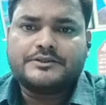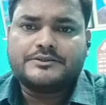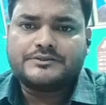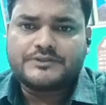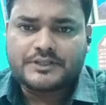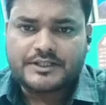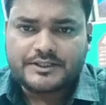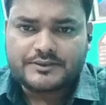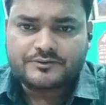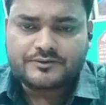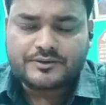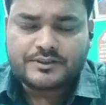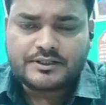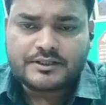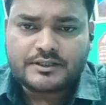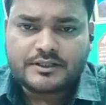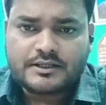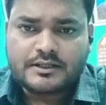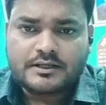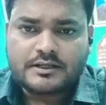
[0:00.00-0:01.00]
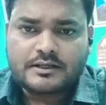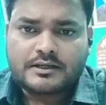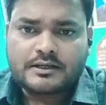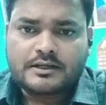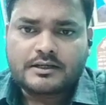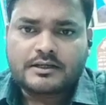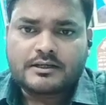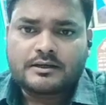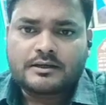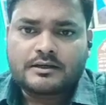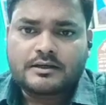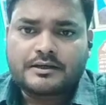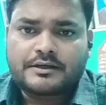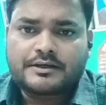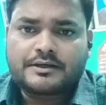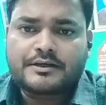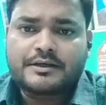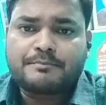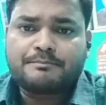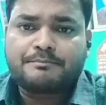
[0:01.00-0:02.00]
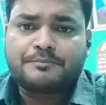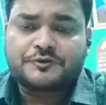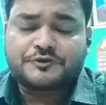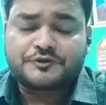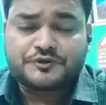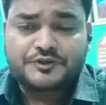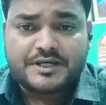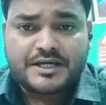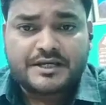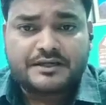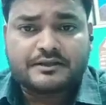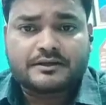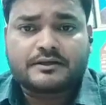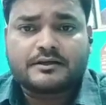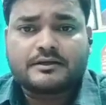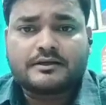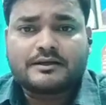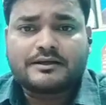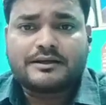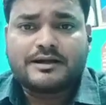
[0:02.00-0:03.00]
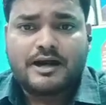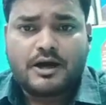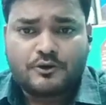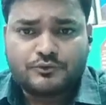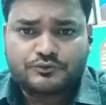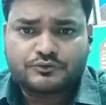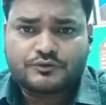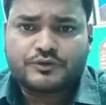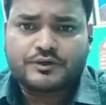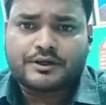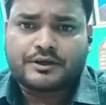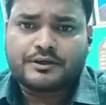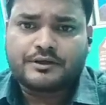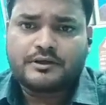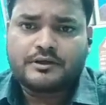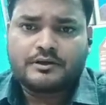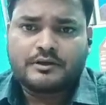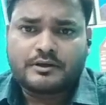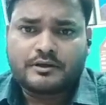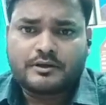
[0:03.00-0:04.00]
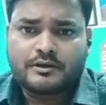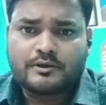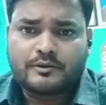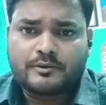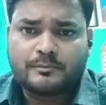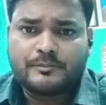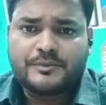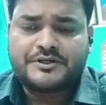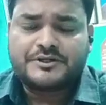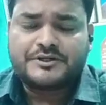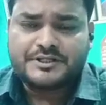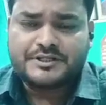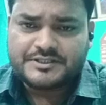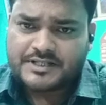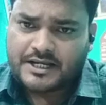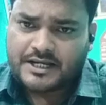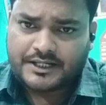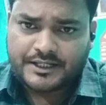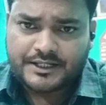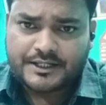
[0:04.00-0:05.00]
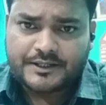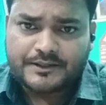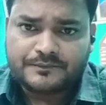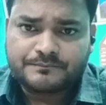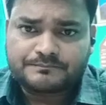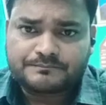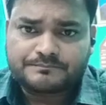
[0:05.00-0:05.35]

ज़िले से के प्रत्येक गांव से मिट्टी जानी है